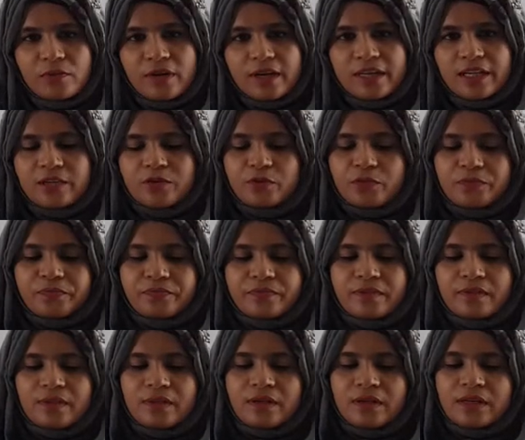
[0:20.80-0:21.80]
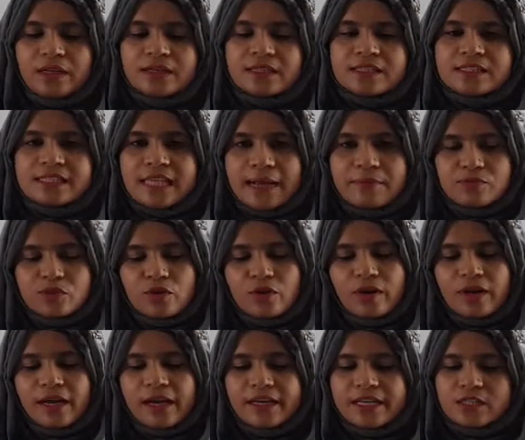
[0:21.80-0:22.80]
আলাইকুম শামসুল
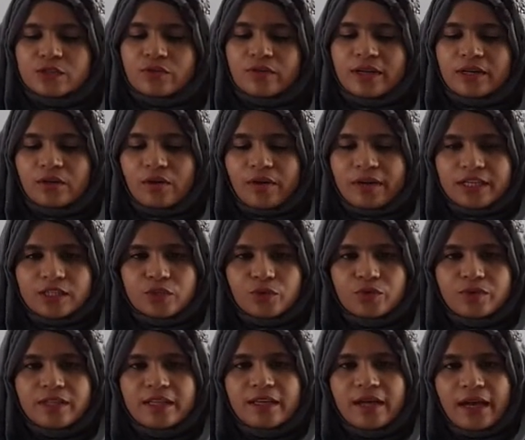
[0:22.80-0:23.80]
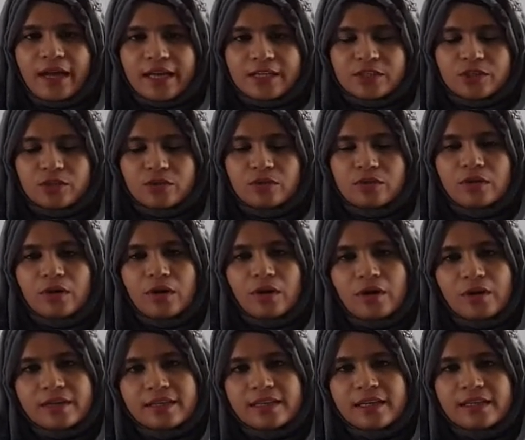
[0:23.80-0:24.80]
খান স্কুল অ্যান্ড কলেজ কর্তৃক আয়োজিত
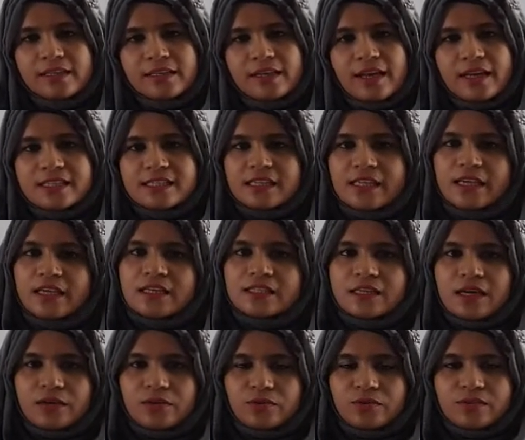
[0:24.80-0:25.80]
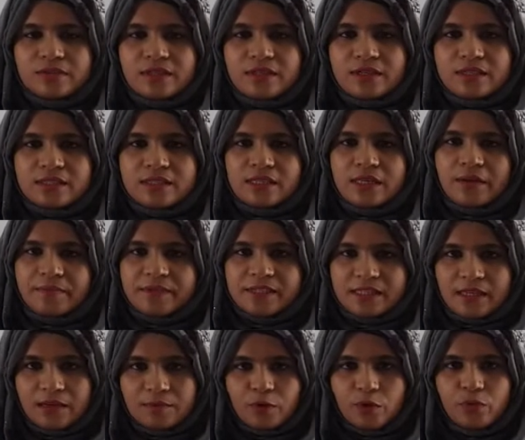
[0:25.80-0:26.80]
অনলাইন ক্লাসে স্বাগত জানাচ্ছি আমি
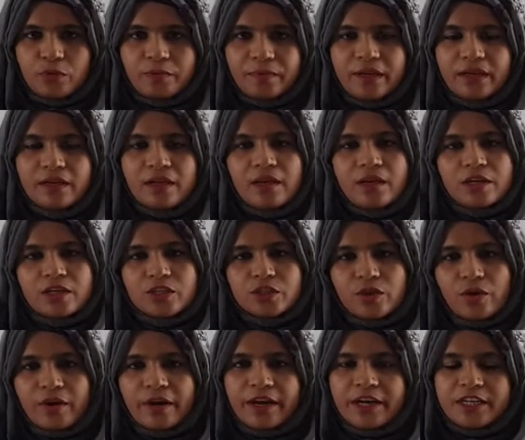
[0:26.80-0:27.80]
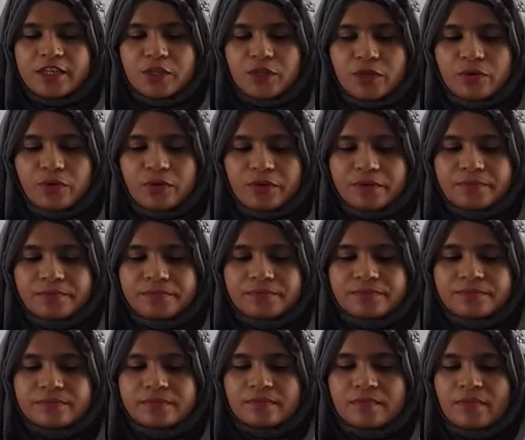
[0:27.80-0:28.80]
সালমা কবির সহকারী শিক্ষক
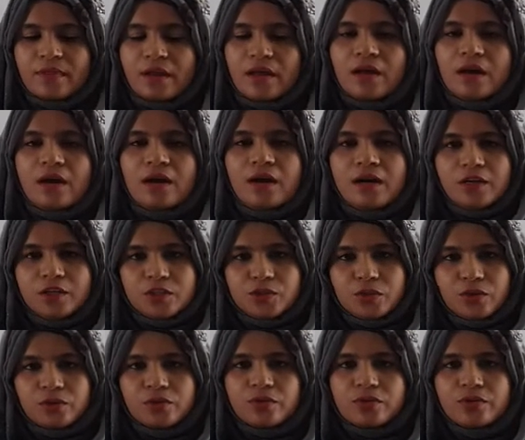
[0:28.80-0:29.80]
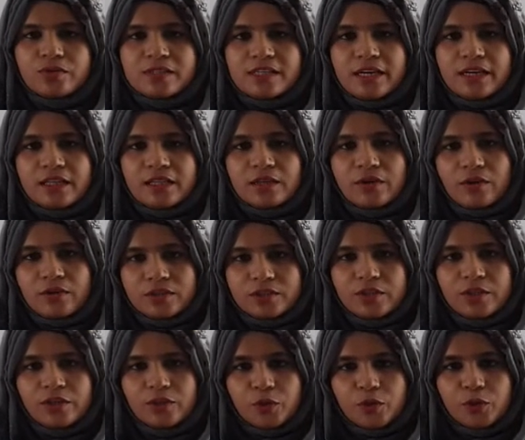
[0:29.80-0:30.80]
চতুর্থ শ্রেণীতে
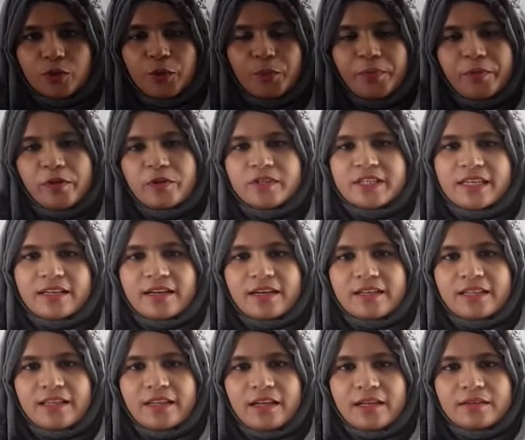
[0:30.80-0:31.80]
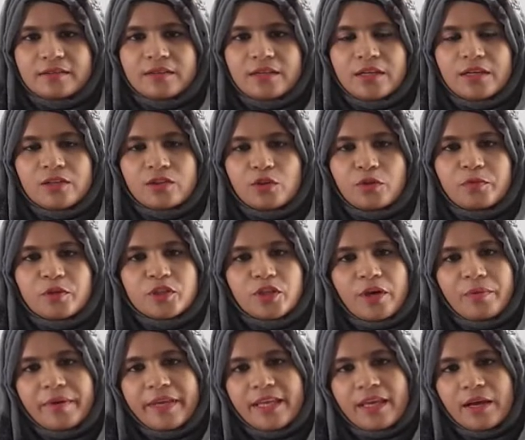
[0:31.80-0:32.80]
অধ্যয়নরত প্রিয় শিক্ষার্থীরা তোমরা
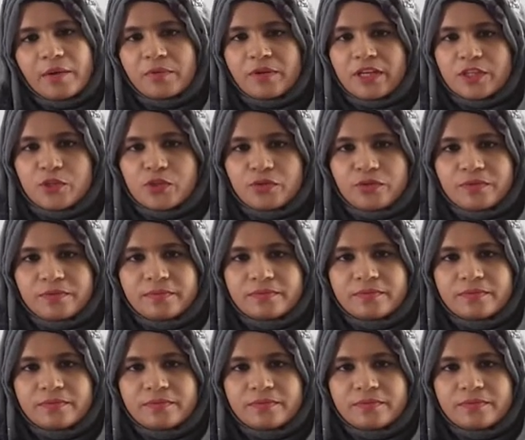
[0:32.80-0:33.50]
সবাই কেমন আছো